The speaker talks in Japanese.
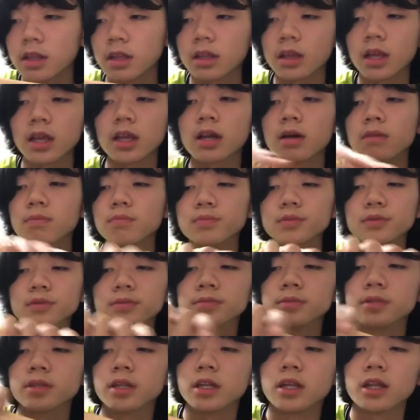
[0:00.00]
タイカップ
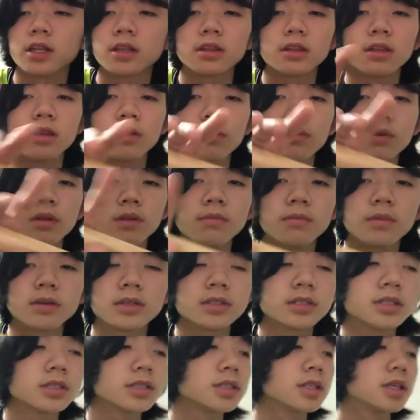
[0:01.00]
になっておりま
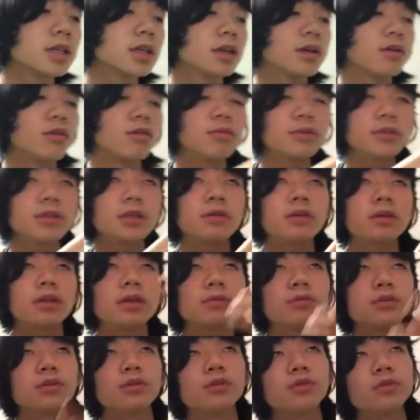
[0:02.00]
す重さは多
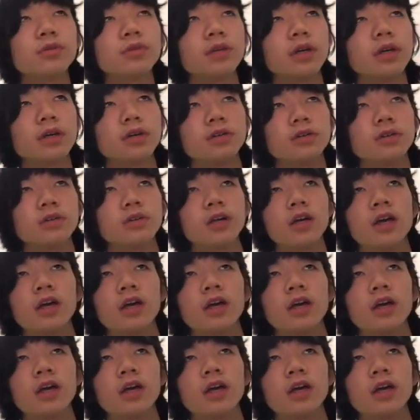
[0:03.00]
分910